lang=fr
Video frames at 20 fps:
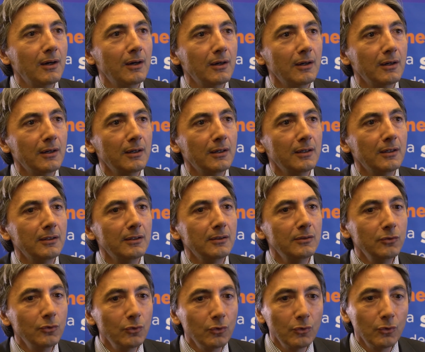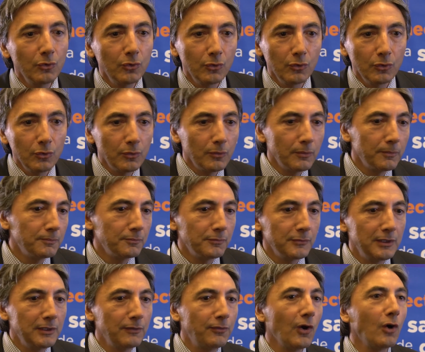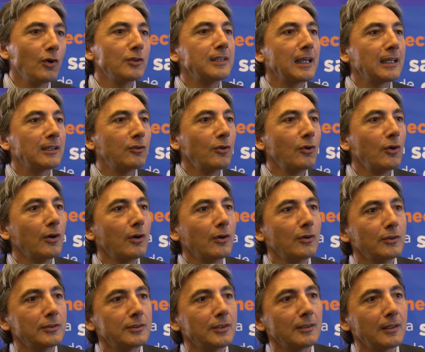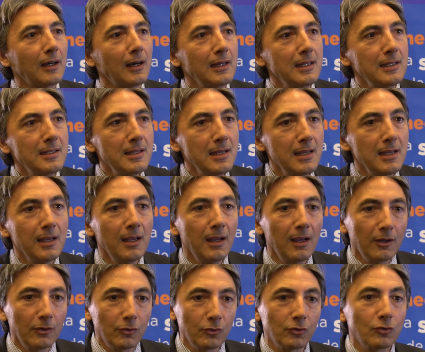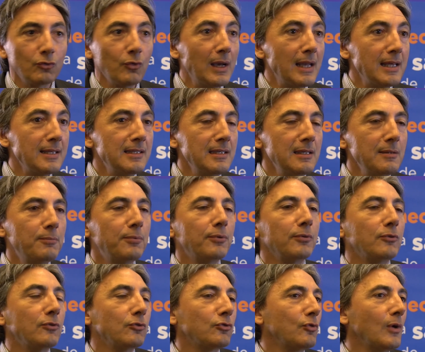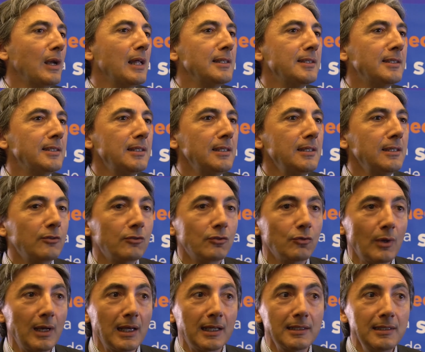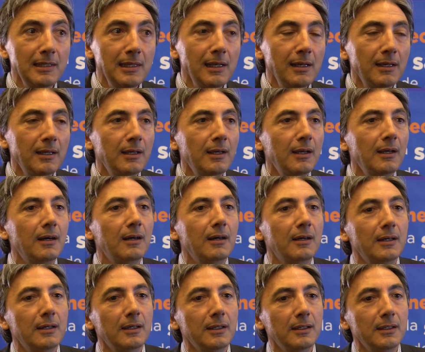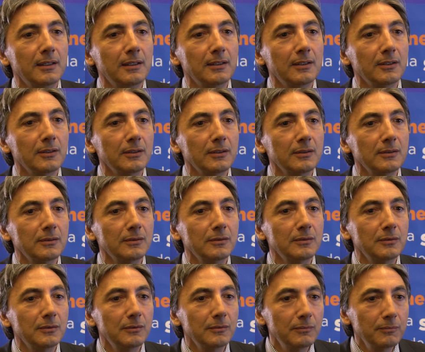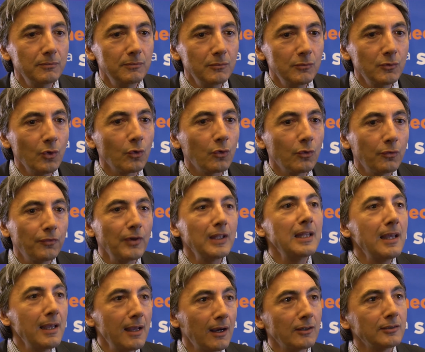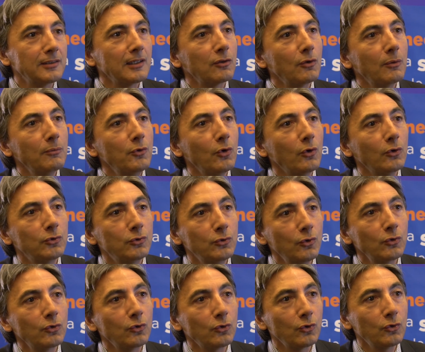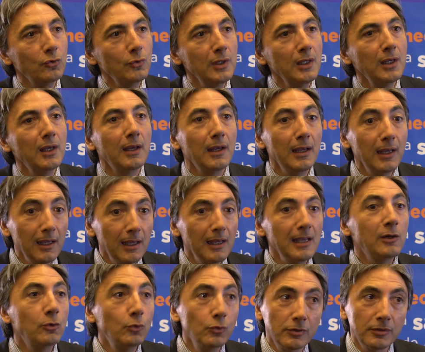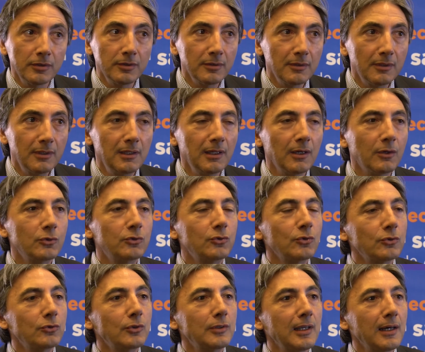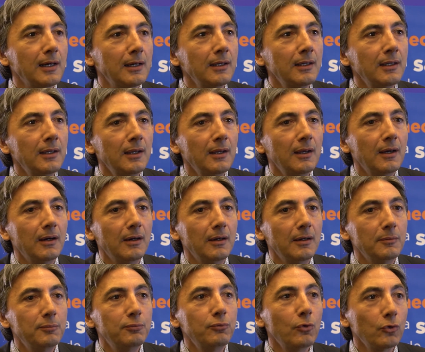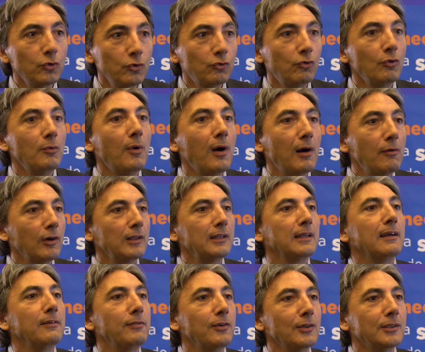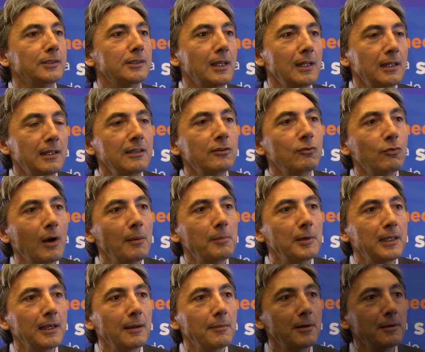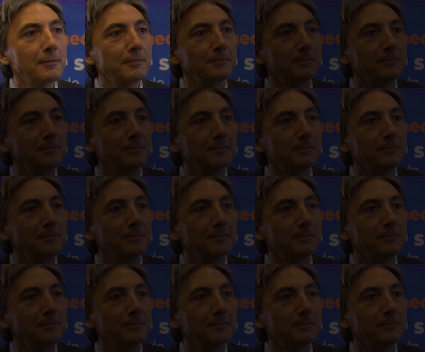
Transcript: Euh, nos différents acteurs euh, centralisés, que ce soit l'ASIP, que ce soit l'ANSI, que ce soit la CNIL, euh, donc fédèrent un certain nombre de ressources aujourd'hui et écoutent les ressources de terrain pour justement avoir des référentiels qui soient applicables.